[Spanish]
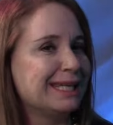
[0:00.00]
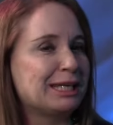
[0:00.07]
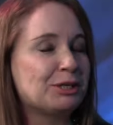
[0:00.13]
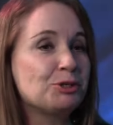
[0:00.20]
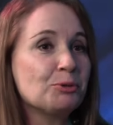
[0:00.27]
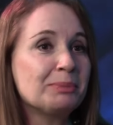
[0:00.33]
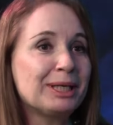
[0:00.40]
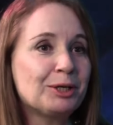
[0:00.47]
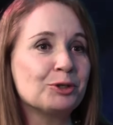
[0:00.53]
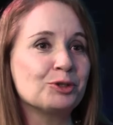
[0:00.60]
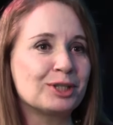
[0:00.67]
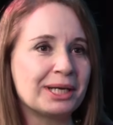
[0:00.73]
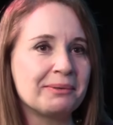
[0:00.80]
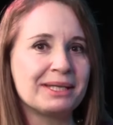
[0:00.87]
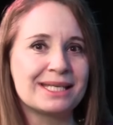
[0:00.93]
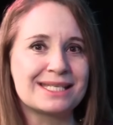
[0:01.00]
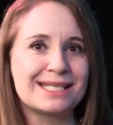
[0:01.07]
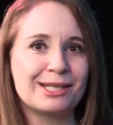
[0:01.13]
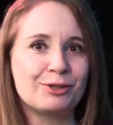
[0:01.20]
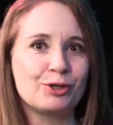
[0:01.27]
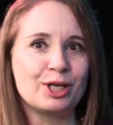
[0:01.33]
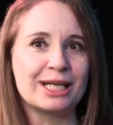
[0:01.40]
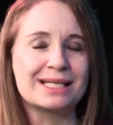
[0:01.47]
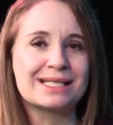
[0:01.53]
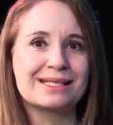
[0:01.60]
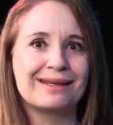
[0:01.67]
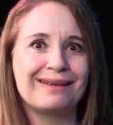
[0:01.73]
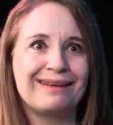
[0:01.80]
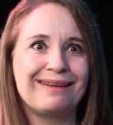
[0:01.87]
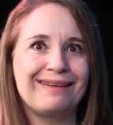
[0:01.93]
Y yo me encontraba
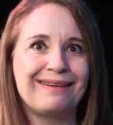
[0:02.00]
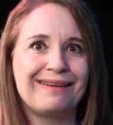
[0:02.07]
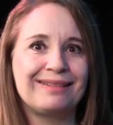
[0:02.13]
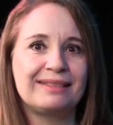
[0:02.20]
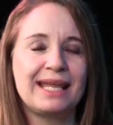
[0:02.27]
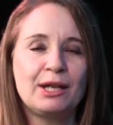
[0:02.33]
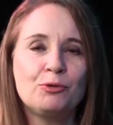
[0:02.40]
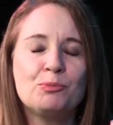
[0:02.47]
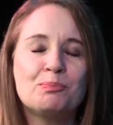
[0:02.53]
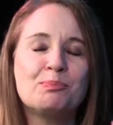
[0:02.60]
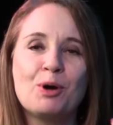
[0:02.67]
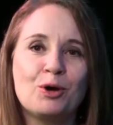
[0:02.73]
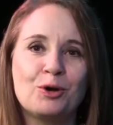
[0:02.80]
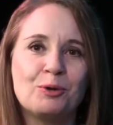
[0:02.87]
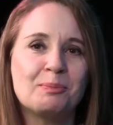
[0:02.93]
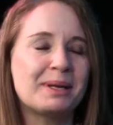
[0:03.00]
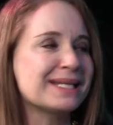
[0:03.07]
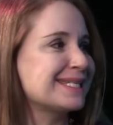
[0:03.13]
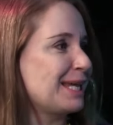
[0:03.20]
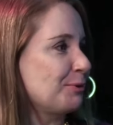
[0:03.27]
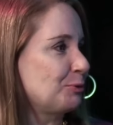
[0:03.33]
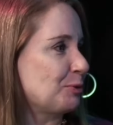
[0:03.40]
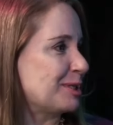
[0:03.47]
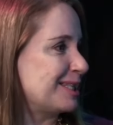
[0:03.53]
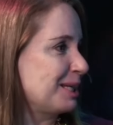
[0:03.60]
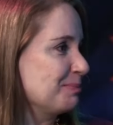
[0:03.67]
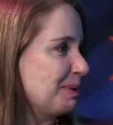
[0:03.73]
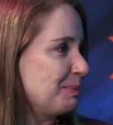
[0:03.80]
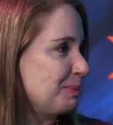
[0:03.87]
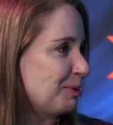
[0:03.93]
diciéndoles, ten un poco más de
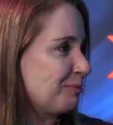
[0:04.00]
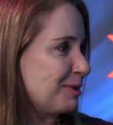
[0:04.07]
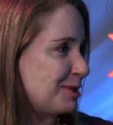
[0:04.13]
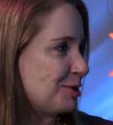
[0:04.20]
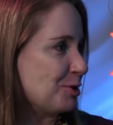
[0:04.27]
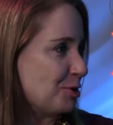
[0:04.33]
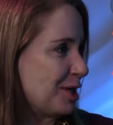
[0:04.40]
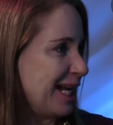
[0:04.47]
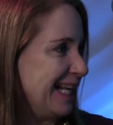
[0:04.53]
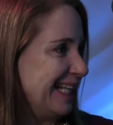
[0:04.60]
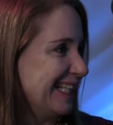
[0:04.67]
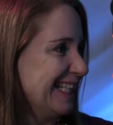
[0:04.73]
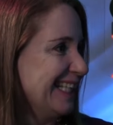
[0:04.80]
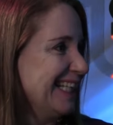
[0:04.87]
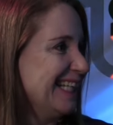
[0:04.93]
autoestima profesional.